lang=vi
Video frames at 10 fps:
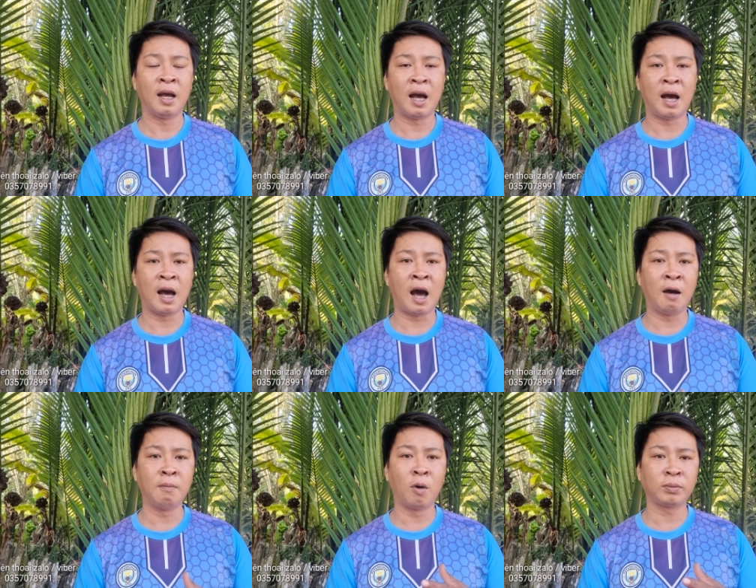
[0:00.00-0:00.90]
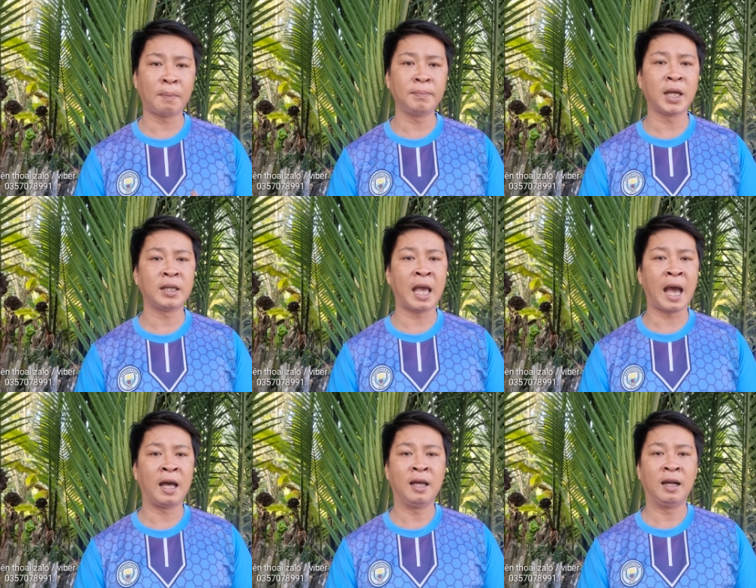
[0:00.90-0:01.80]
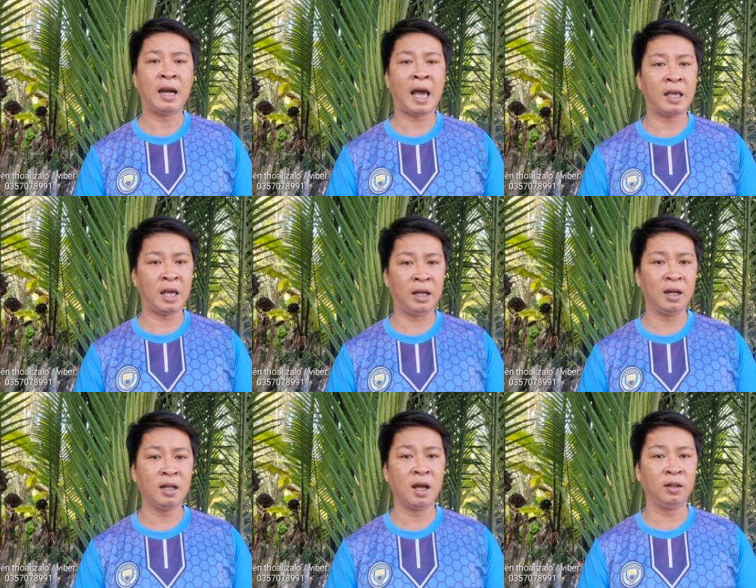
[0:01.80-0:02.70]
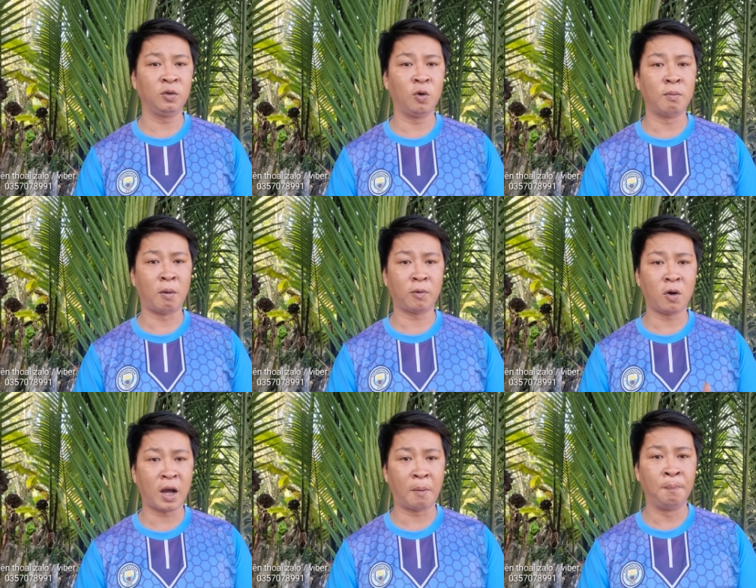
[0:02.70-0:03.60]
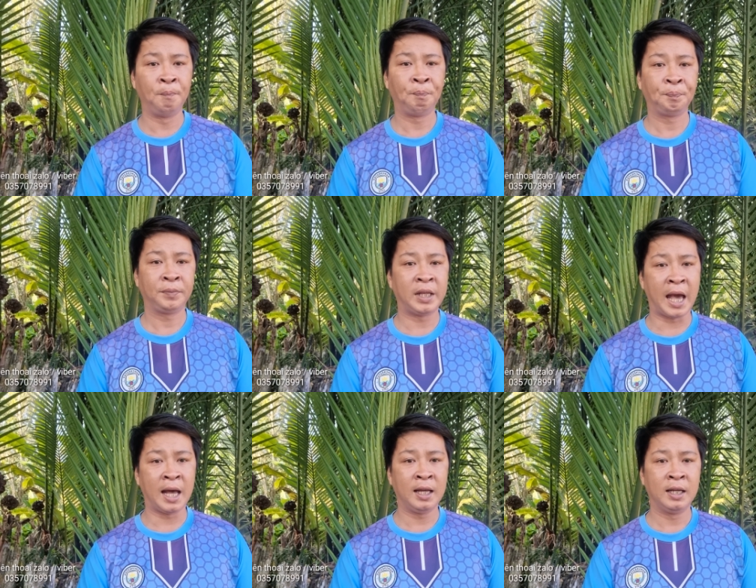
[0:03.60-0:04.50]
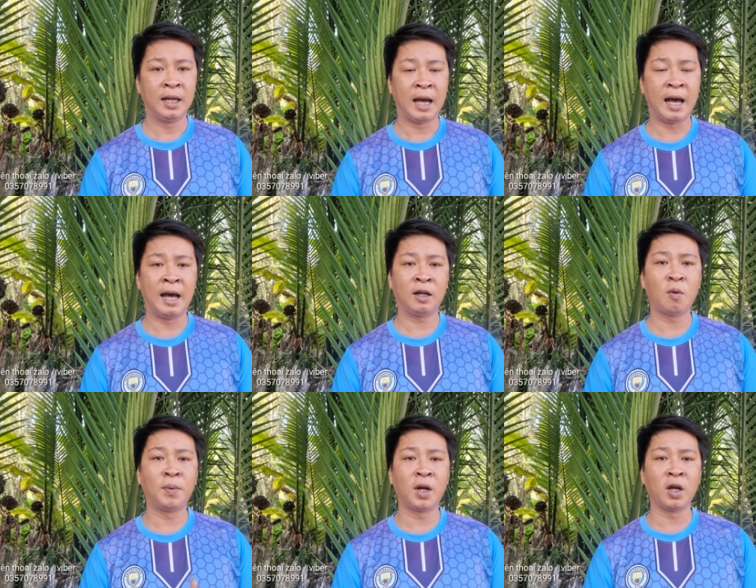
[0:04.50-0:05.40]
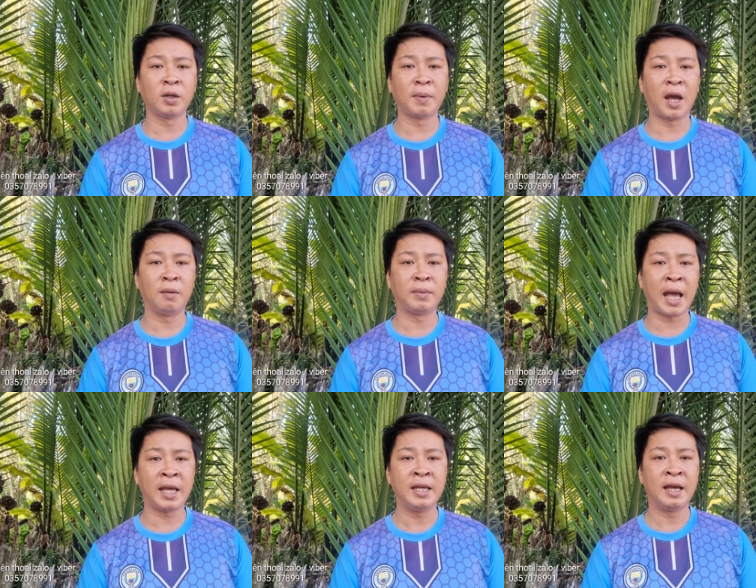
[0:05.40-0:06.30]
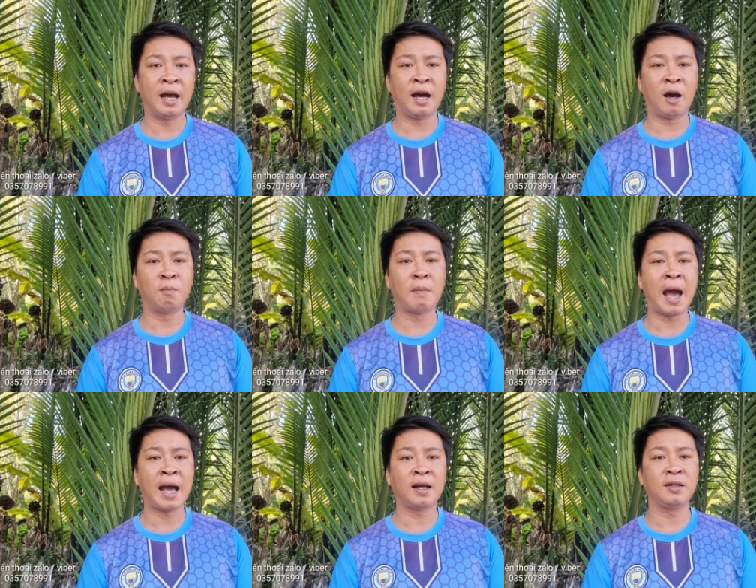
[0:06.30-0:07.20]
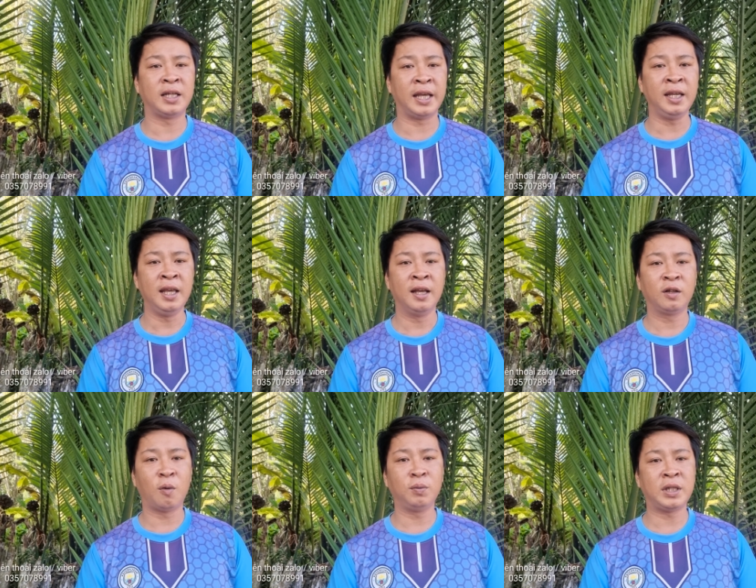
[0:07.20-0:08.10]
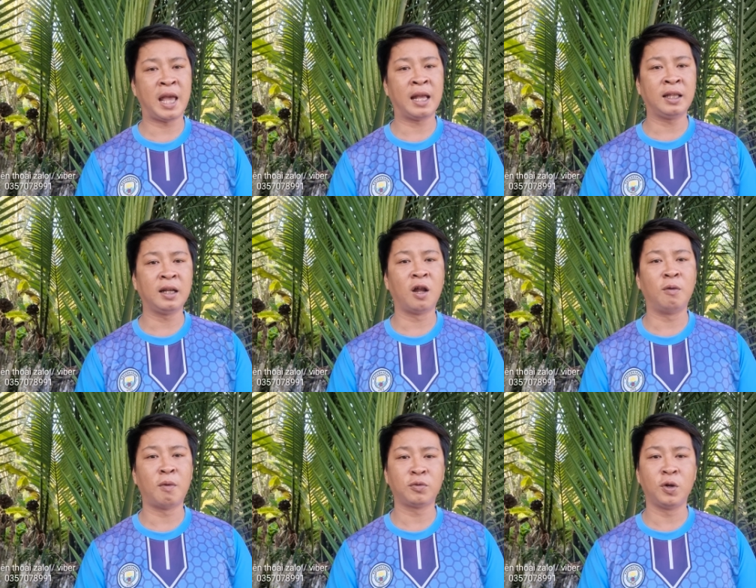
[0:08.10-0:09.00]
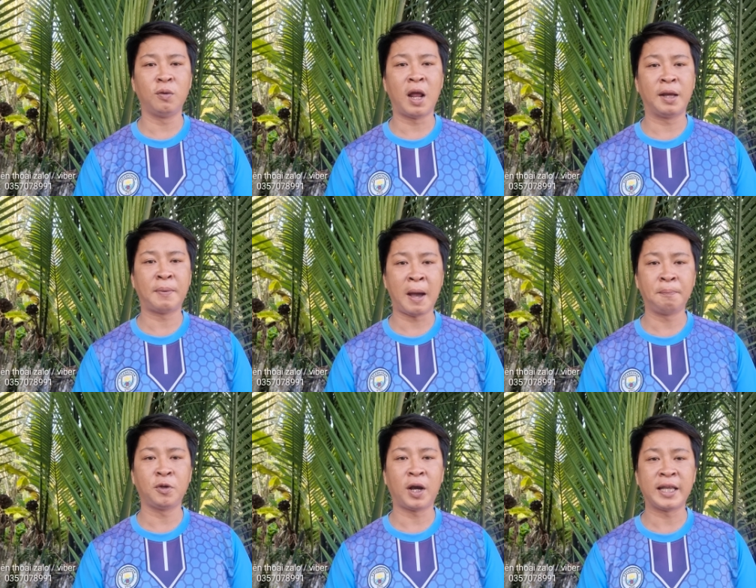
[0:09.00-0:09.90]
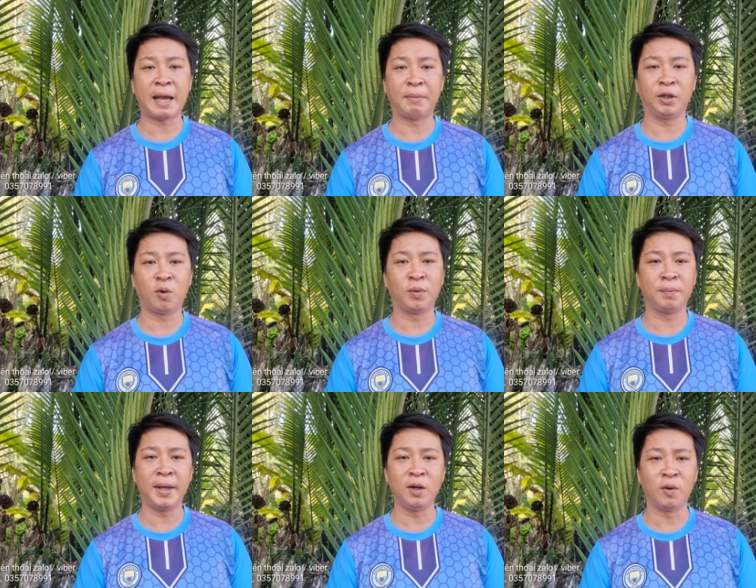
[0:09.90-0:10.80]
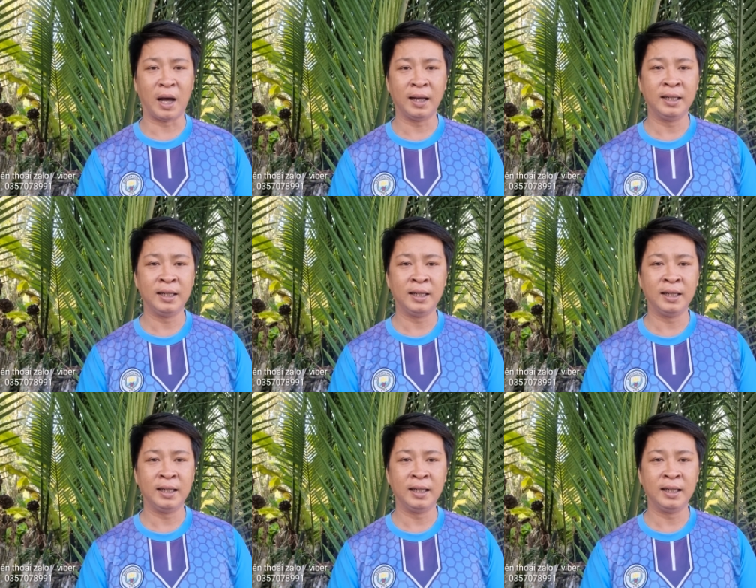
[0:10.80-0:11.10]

à, ở một tấm chân da lại hiện lên hình của một con rồng. Dạ, à, cùng với đó trong ngày hôm nay à, ông ba cư sĩ cũng sẽ tiết lộ một số lời pháp cho cả nhà mình cùng được biết luôn ha.